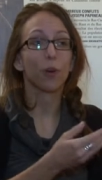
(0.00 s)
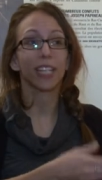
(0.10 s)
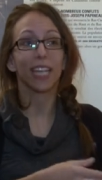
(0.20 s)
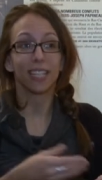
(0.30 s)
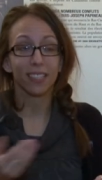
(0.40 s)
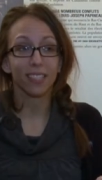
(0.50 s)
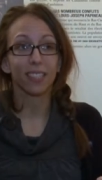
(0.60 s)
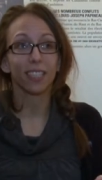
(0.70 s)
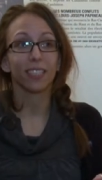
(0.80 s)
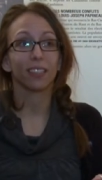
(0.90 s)
vont être
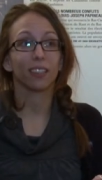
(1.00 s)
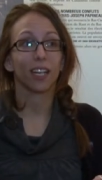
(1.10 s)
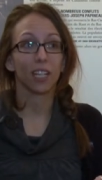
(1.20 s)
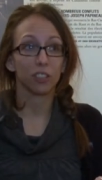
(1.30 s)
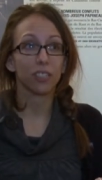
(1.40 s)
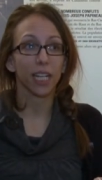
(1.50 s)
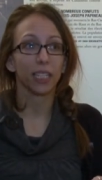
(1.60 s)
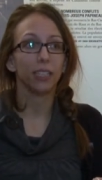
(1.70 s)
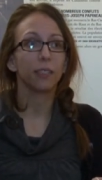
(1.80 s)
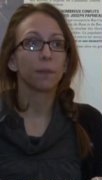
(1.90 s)
exilés en
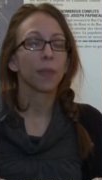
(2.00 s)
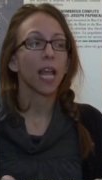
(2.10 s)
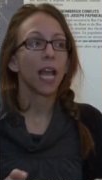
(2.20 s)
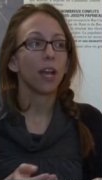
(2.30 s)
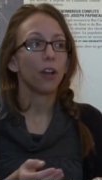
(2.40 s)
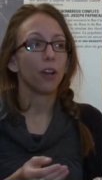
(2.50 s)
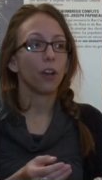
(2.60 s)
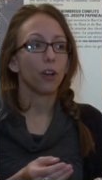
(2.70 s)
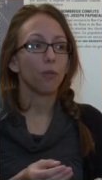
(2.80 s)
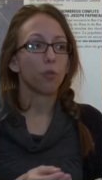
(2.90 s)
Australie,
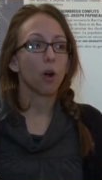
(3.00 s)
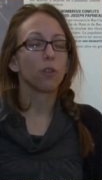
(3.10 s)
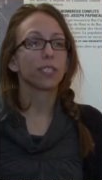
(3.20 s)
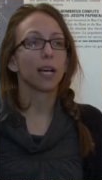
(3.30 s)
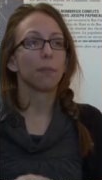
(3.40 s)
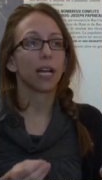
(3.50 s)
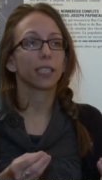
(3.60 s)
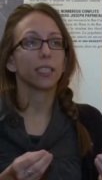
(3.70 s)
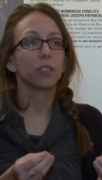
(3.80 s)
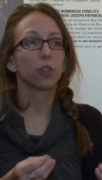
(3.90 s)
euh, vont
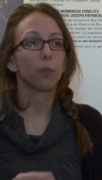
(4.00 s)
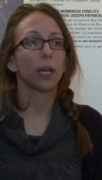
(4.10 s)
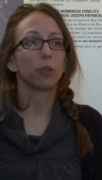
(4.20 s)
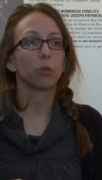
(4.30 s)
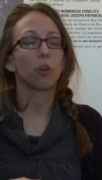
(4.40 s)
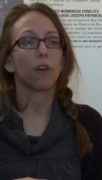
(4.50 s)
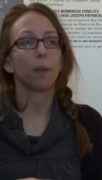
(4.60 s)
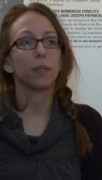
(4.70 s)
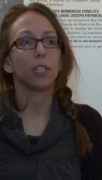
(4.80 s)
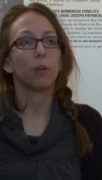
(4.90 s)
s'embarquer sur un bateau qu'on va
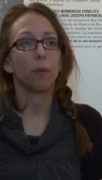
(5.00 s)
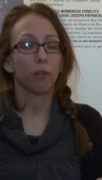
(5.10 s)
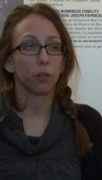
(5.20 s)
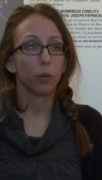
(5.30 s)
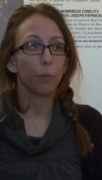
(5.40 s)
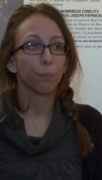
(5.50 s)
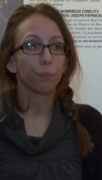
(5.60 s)
appeler le Buffalo,